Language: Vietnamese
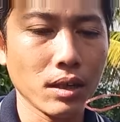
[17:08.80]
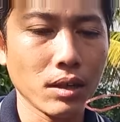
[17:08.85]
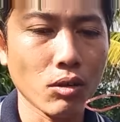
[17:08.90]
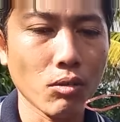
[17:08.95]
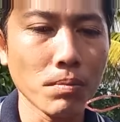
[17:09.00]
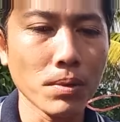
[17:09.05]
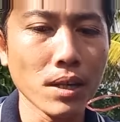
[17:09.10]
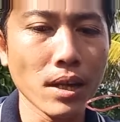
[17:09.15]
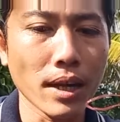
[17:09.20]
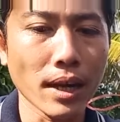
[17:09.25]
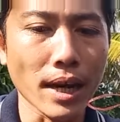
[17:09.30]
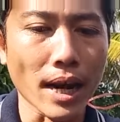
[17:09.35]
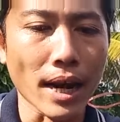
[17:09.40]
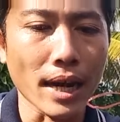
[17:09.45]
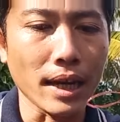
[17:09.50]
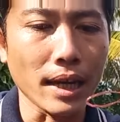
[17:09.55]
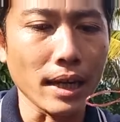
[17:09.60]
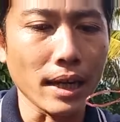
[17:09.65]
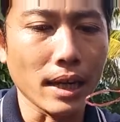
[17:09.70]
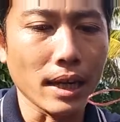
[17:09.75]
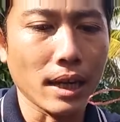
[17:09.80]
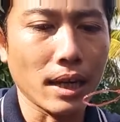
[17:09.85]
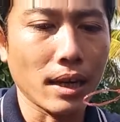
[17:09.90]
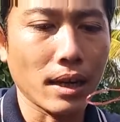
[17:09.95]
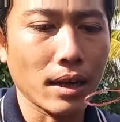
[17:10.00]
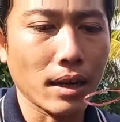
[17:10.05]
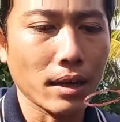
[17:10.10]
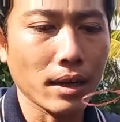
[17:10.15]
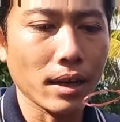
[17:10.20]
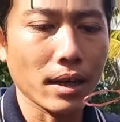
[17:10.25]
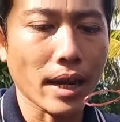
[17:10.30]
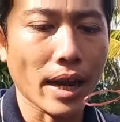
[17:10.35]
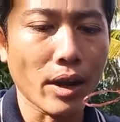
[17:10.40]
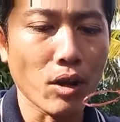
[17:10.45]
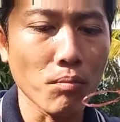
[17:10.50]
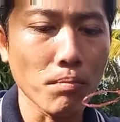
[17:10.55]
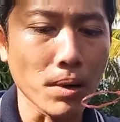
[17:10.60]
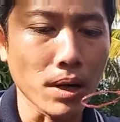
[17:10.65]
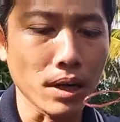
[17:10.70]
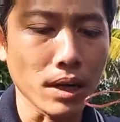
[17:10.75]
có mưa lai gai thì cái cây
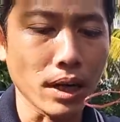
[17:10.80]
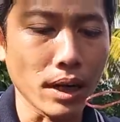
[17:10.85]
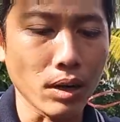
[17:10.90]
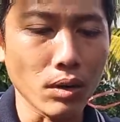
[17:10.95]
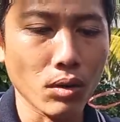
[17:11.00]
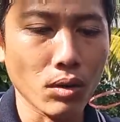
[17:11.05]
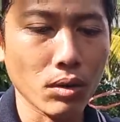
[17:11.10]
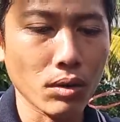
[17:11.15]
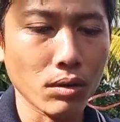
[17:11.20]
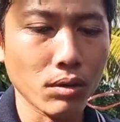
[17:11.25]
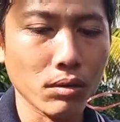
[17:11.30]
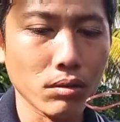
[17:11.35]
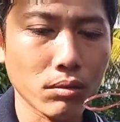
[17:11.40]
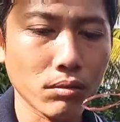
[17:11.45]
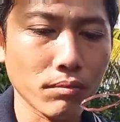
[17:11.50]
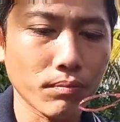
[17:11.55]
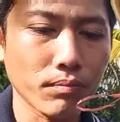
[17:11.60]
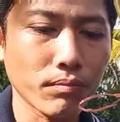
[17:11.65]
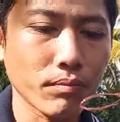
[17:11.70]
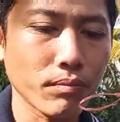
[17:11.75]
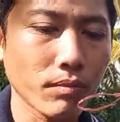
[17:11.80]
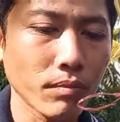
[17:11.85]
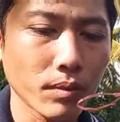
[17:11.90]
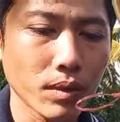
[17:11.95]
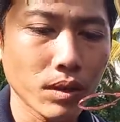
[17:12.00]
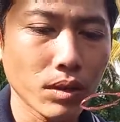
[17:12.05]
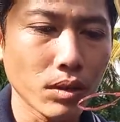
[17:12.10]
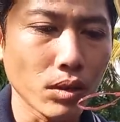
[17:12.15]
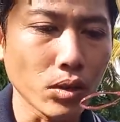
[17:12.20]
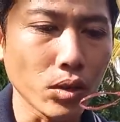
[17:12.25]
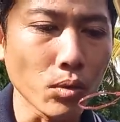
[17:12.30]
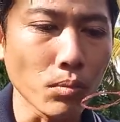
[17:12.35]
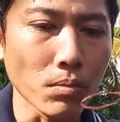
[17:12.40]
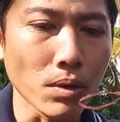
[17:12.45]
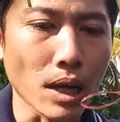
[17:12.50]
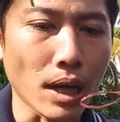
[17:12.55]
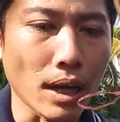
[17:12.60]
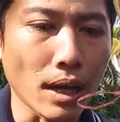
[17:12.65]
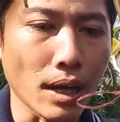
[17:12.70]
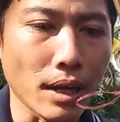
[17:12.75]
của mình thì nó nói chung
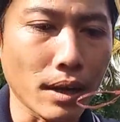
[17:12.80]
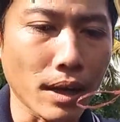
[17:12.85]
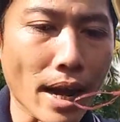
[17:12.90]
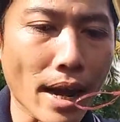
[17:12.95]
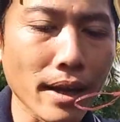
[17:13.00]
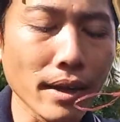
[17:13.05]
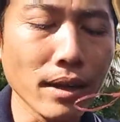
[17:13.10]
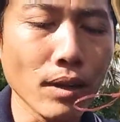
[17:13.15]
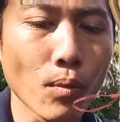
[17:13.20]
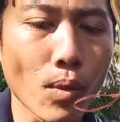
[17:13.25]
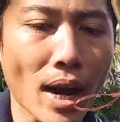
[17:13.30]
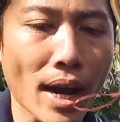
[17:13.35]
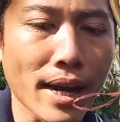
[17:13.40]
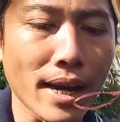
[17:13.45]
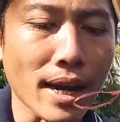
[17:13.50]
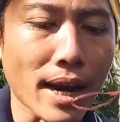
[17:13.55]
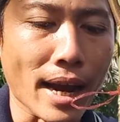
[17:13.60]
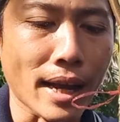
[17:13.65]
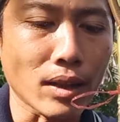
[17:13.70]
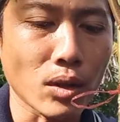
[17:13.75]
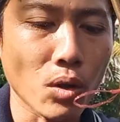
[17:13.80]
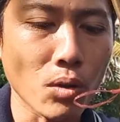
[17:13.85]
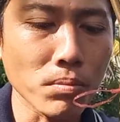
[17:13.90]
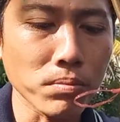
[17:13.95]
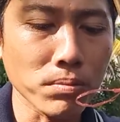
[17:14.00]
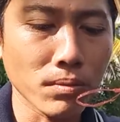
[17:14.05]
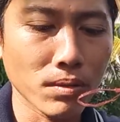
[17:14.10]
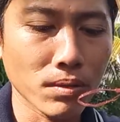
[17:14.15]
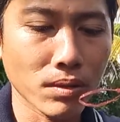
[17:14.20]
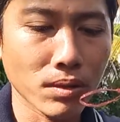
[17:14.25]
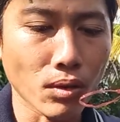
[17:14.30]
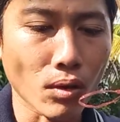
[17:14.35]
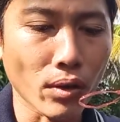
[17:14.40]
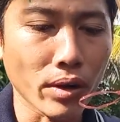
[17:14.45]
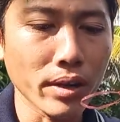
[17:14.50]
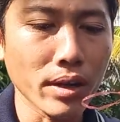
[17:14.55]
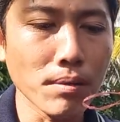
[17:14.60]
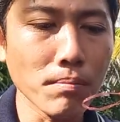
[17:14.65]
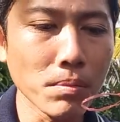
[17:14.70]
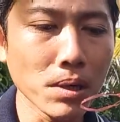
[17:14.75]
là nắng hoài thì càng tốt còn
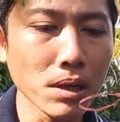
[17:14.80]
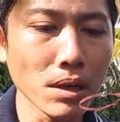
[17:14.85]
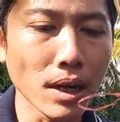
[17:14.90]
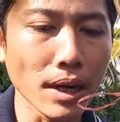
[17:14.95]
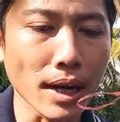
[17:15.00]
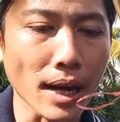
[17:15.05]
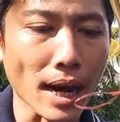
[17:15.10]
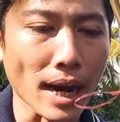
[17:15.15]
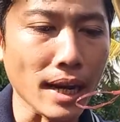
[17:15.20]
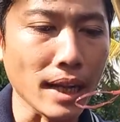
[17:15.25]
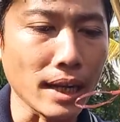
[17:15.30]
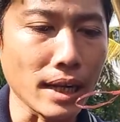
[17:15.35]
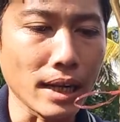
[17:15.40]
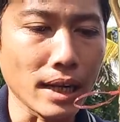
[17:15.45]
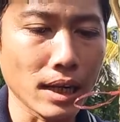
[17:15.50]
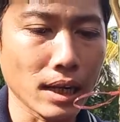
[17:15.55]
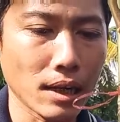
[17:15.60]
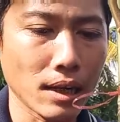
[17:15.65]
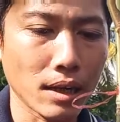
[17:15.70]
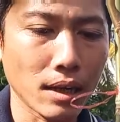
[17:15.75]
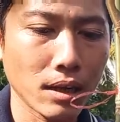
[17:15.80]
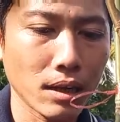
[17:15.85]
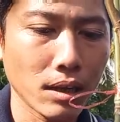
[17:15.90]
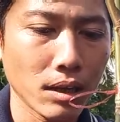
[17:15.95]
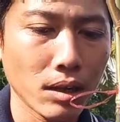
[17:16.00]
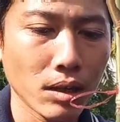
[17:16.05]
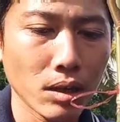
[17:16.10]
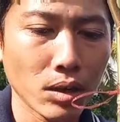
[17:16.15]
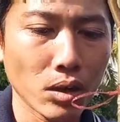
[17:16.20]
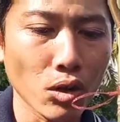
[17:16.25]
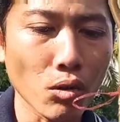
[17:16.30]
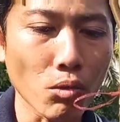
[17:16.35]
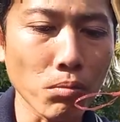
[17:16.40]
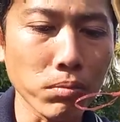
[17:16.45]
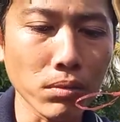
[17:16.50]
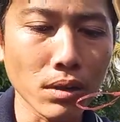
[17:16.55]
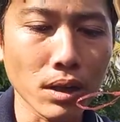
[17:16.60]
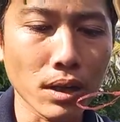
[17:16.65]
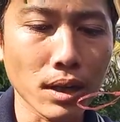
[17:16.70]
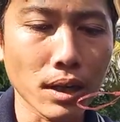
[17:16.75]
nếu như mưa lai gai thì nó
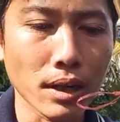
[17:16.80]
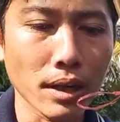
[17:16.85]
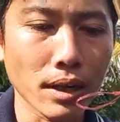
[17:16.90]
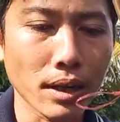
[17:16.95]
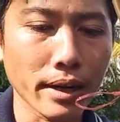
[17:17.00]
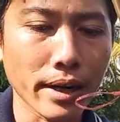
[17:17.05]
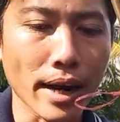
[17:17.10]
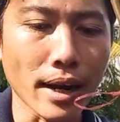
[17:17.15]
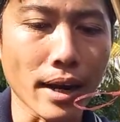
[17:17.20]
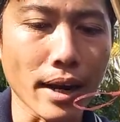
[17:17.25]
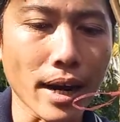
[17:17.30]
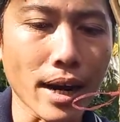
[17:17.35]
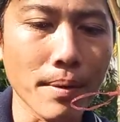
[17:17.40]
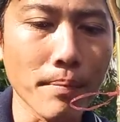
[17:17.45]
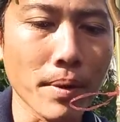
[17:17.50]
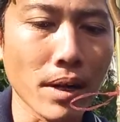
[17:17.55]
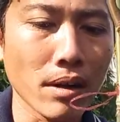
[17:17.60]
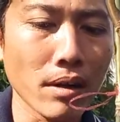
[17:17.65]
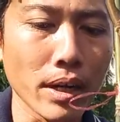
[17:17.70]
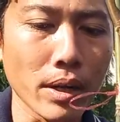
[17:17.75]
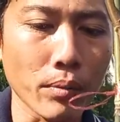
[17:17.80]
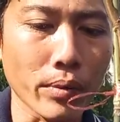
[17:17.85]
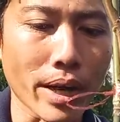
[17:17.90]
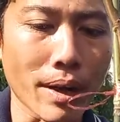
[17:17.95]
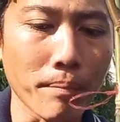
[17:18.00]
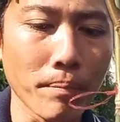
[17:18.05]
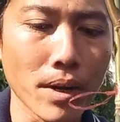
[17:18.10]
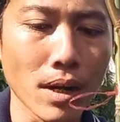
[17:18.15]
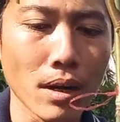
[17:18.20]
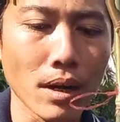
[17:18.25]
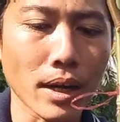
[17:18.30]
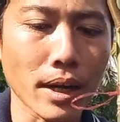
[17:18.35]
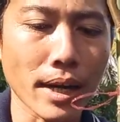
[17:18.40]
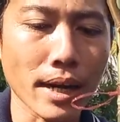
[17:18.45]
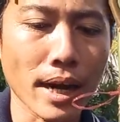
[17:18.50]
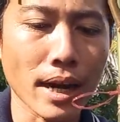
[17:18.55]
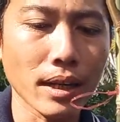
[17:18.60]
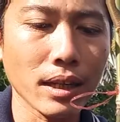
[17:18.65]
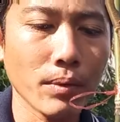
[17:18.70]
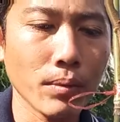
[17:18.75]
cũng gai gãy mà nó đều chậm hơn là cái
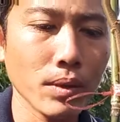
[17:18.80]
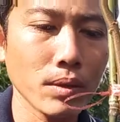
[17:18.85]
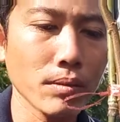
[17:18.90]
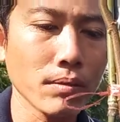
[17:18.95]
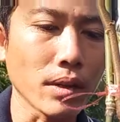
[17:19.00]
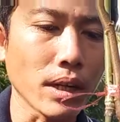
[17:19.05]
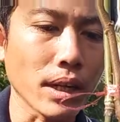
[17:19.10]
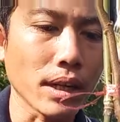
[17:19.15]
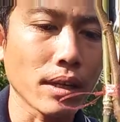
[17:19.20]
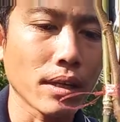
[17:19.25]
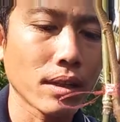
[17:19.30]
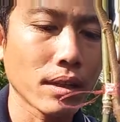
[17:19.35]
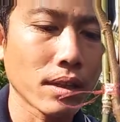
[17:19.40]
nắng luôn chứ anh chị